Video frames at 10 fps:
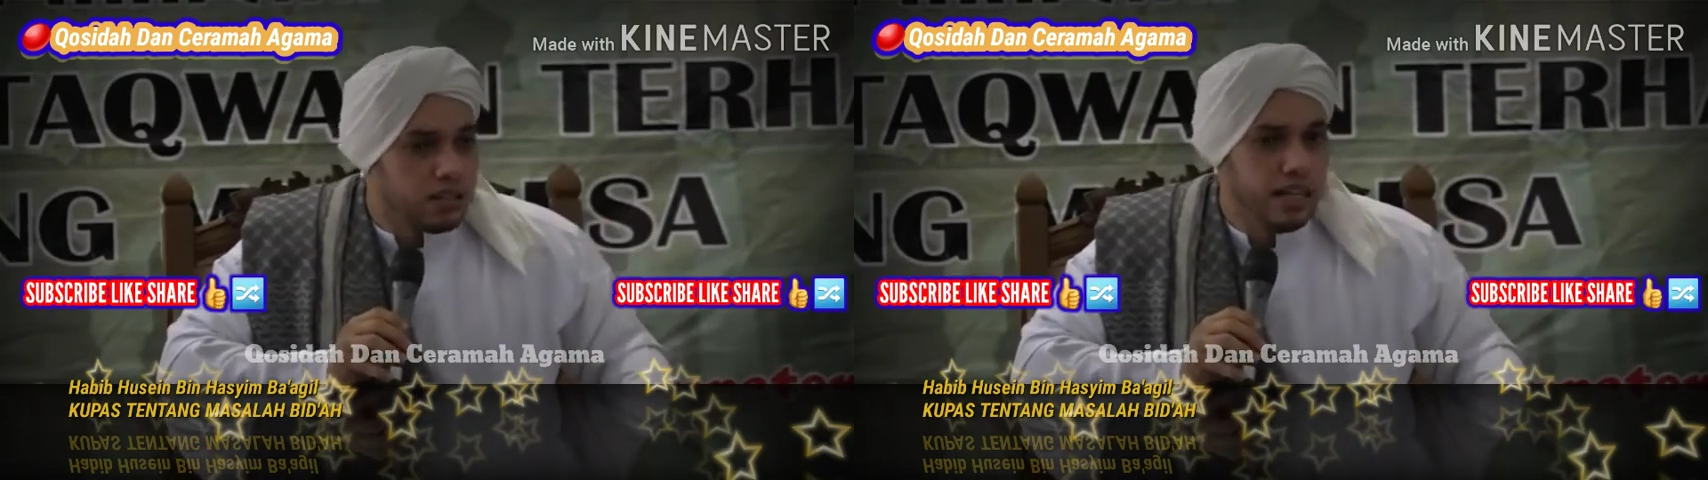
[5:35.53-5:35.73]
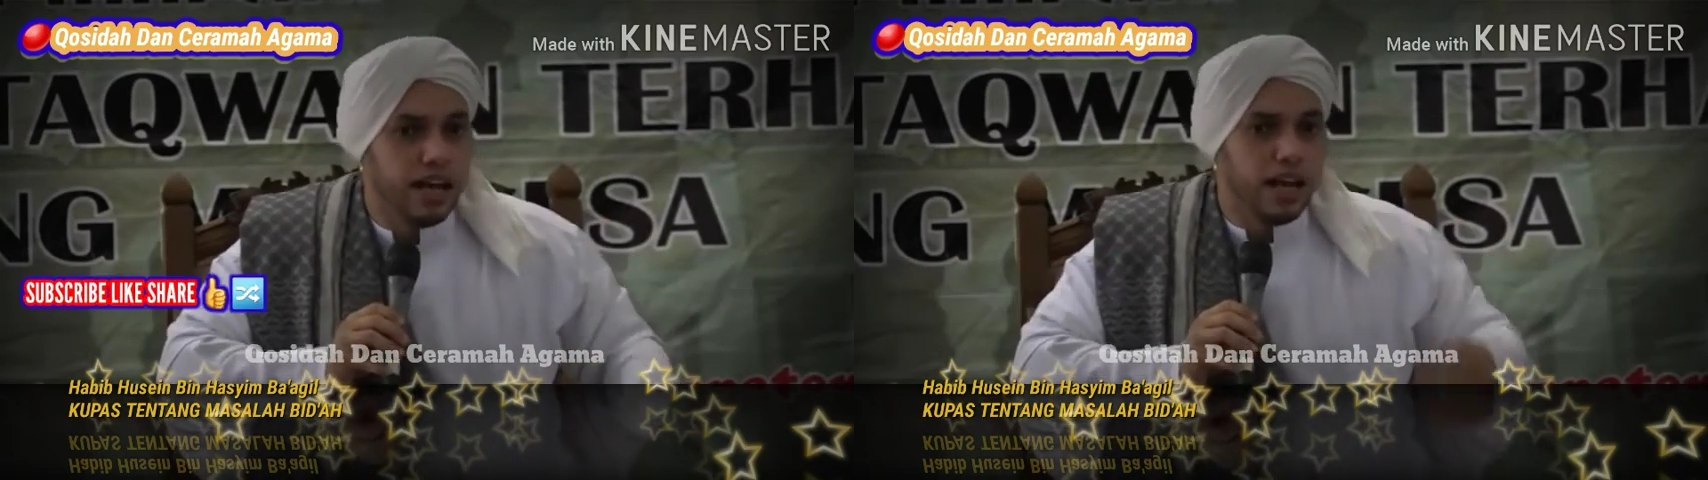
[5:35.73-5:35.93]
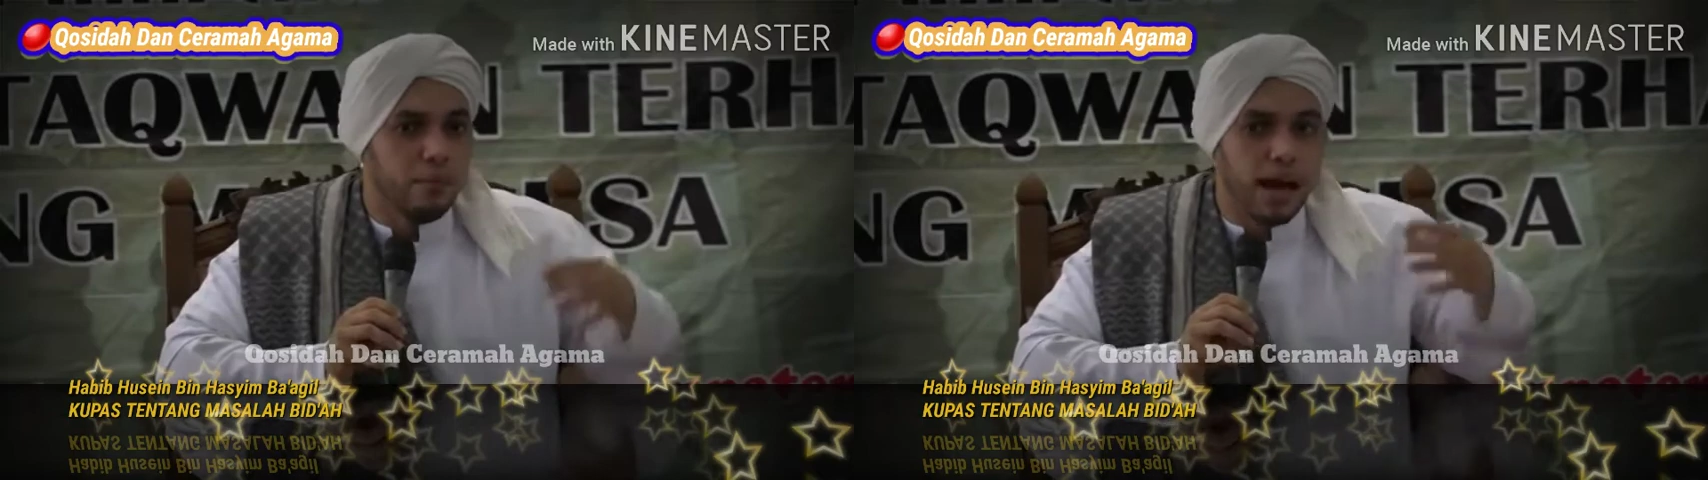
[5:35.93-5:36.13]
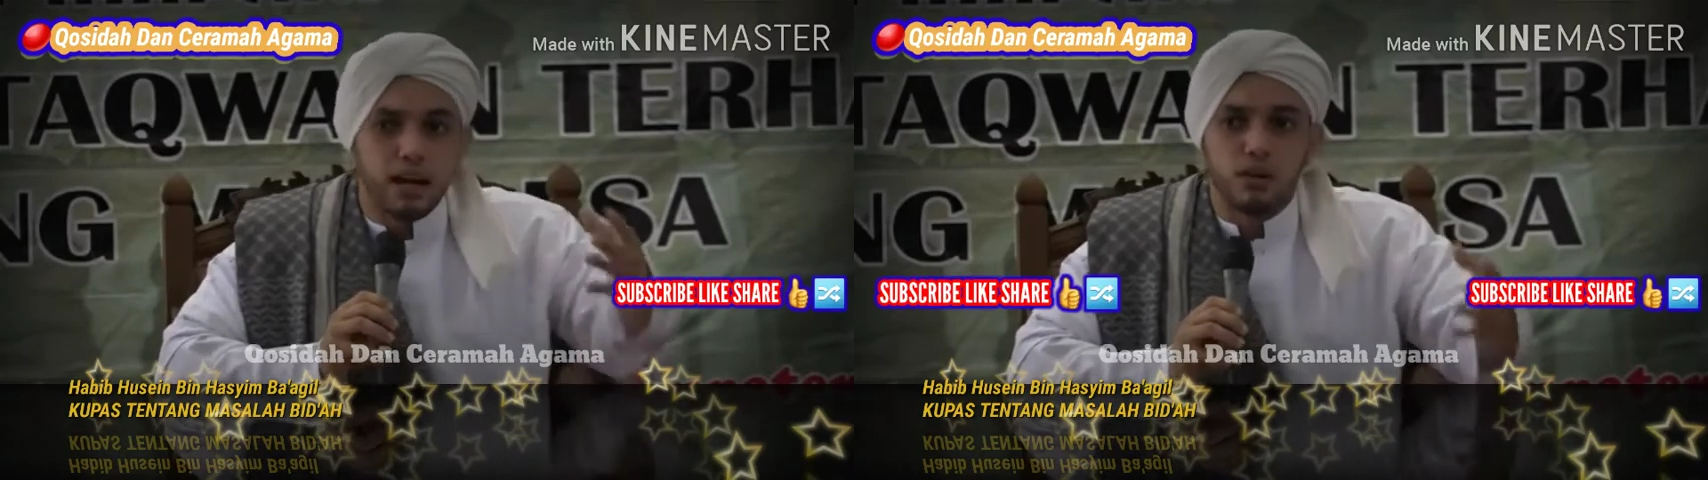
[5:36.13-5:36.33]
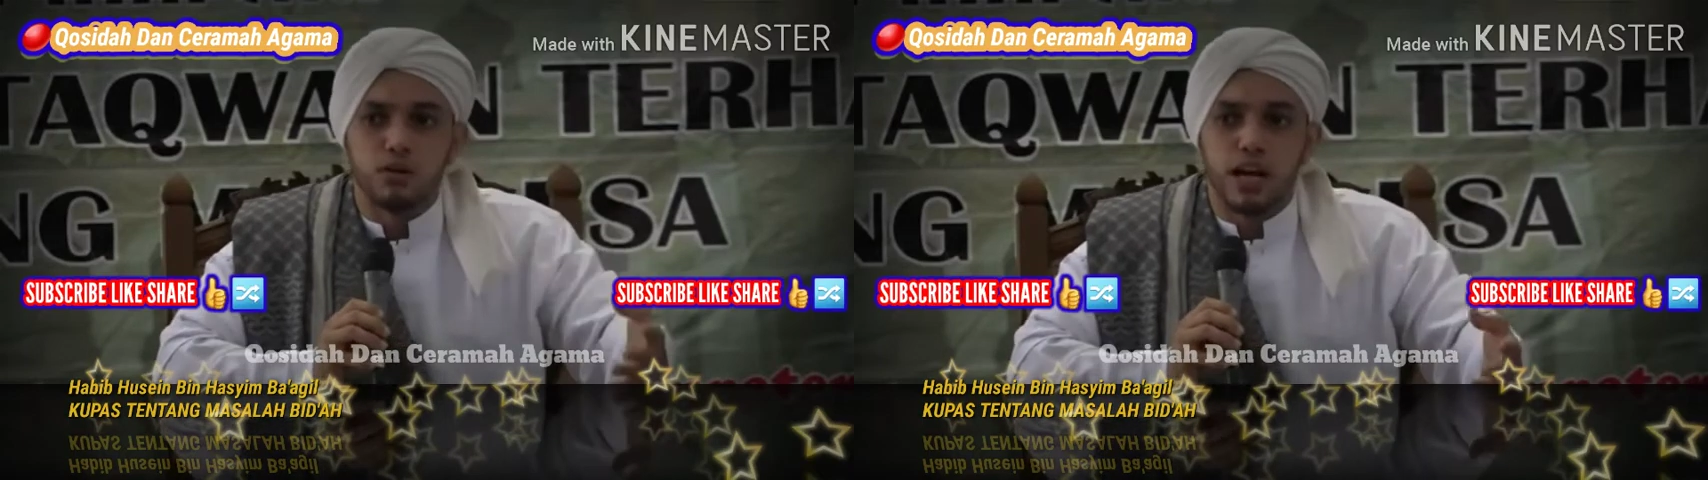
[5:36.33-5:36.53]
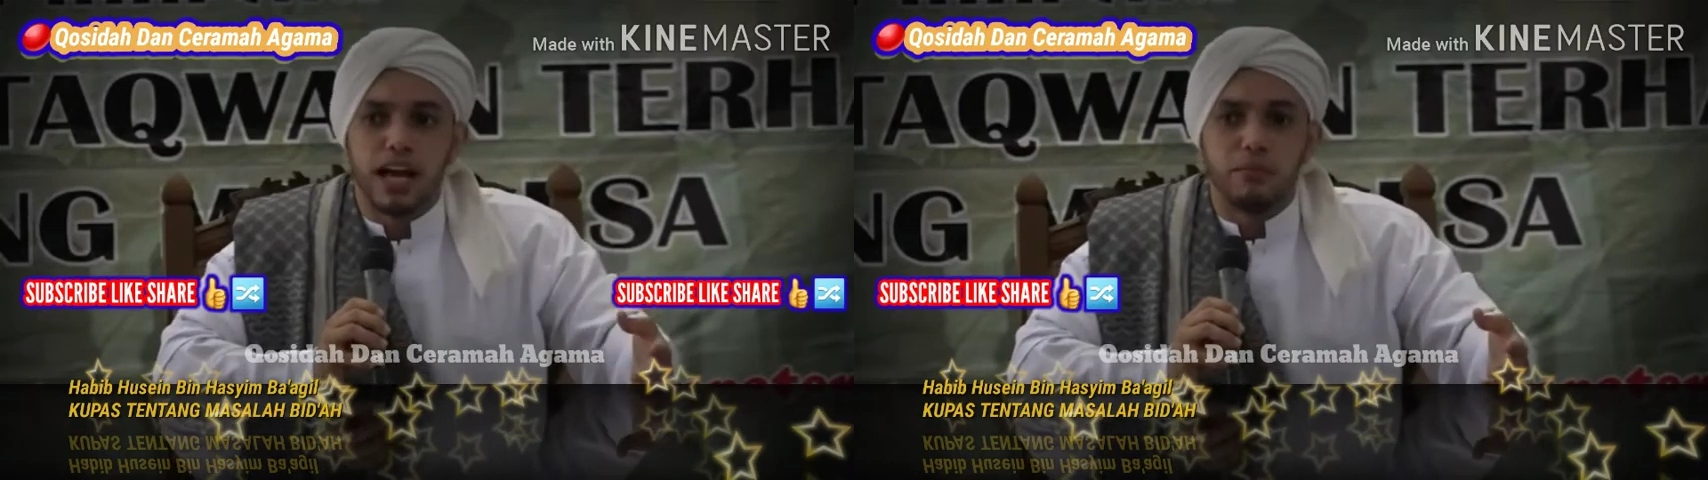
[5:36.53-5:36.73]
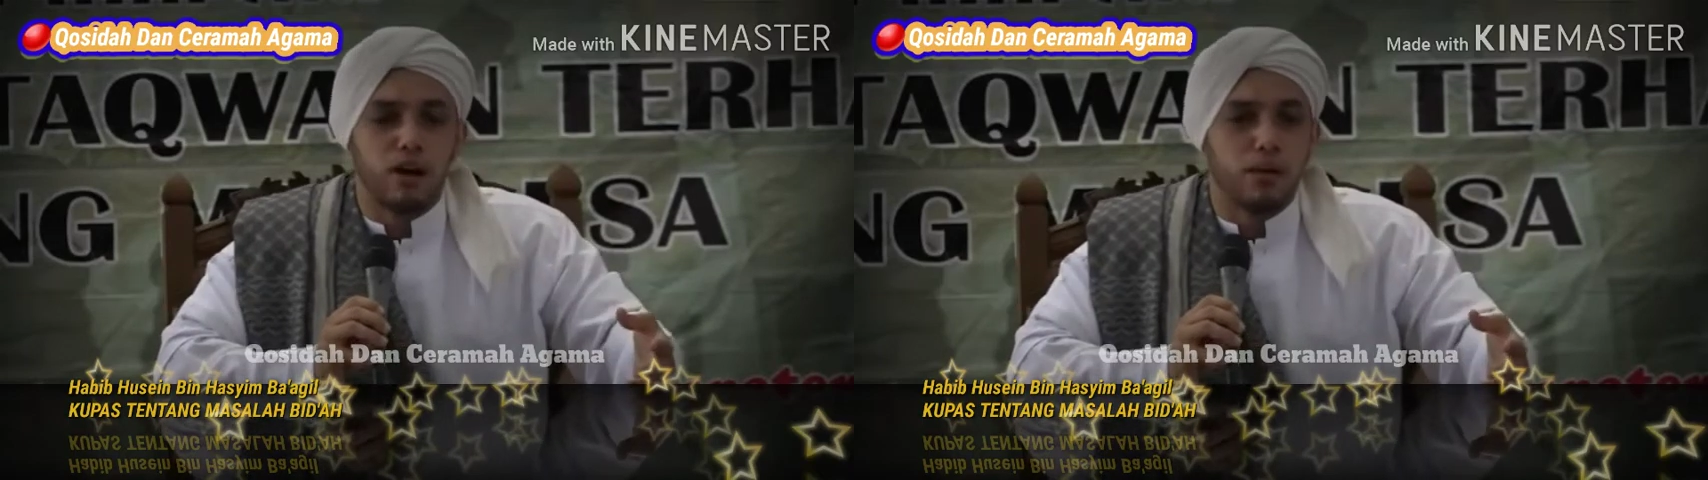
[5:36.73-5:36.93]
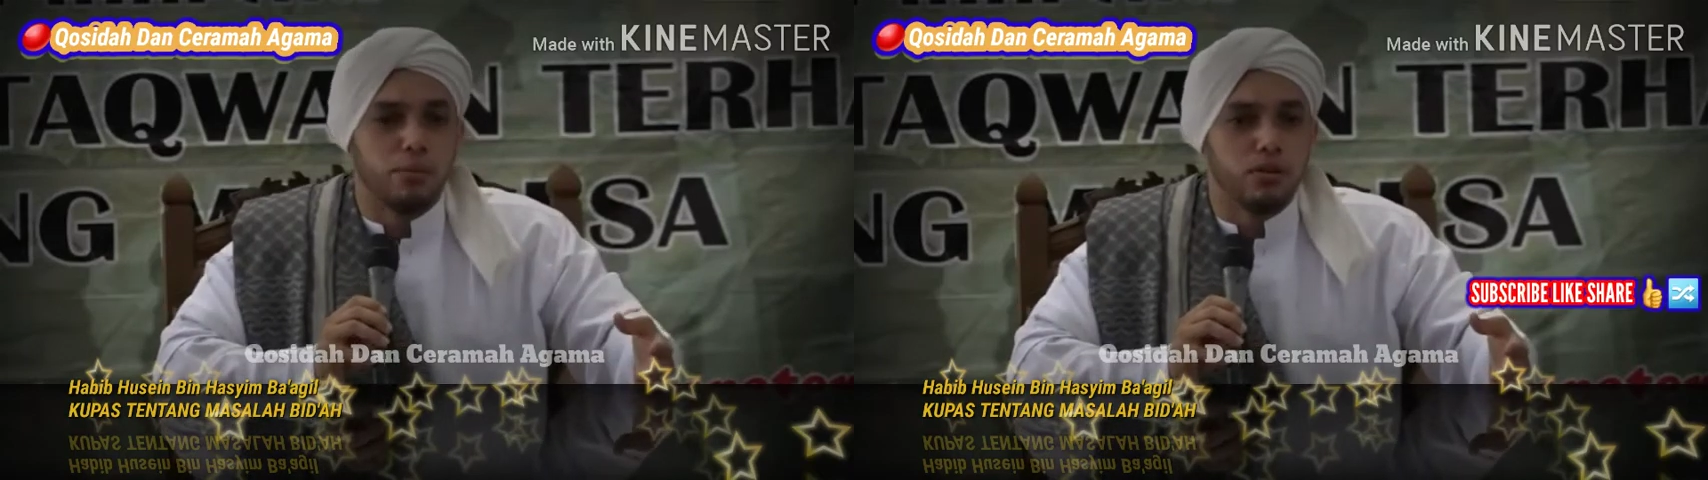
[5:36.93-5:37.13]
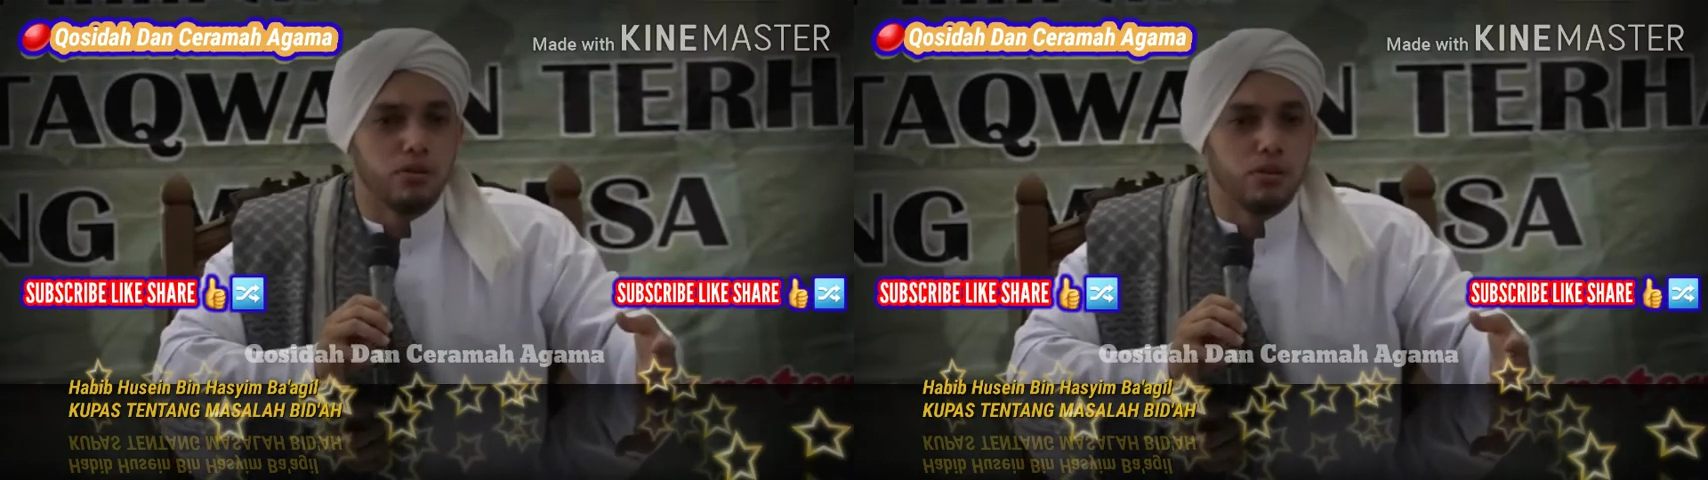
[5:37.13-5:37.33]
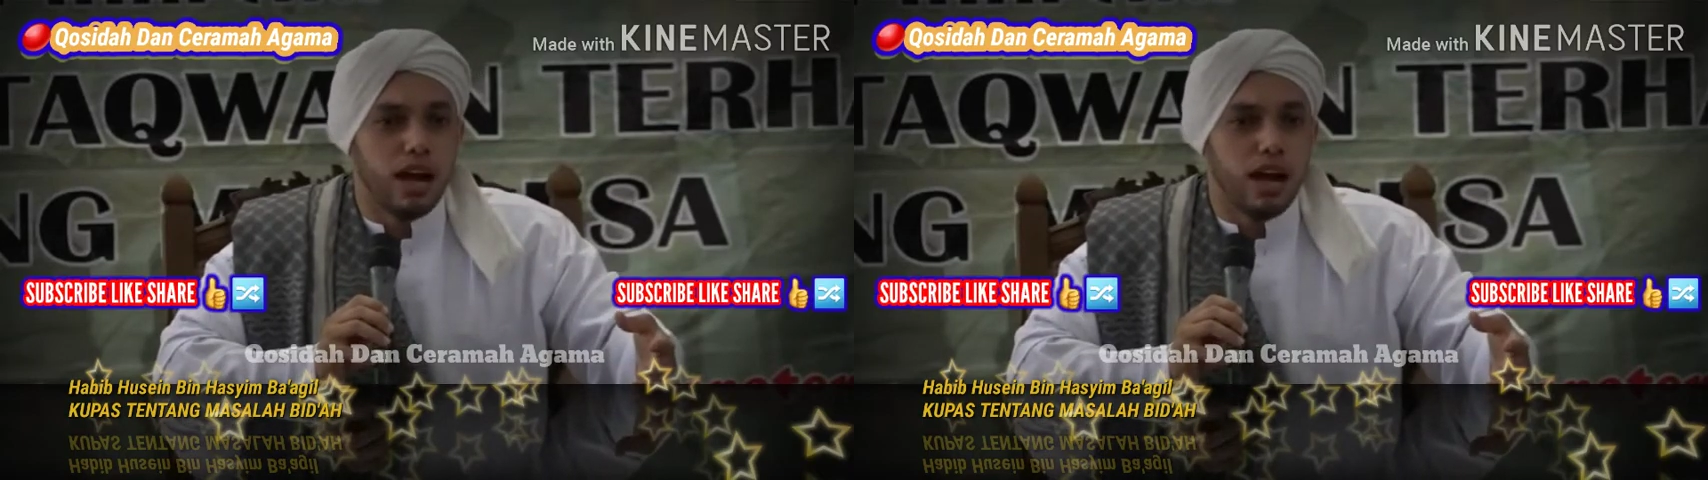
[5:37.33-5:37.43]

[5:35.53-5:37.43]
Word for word: di dalam Al-Quran maupun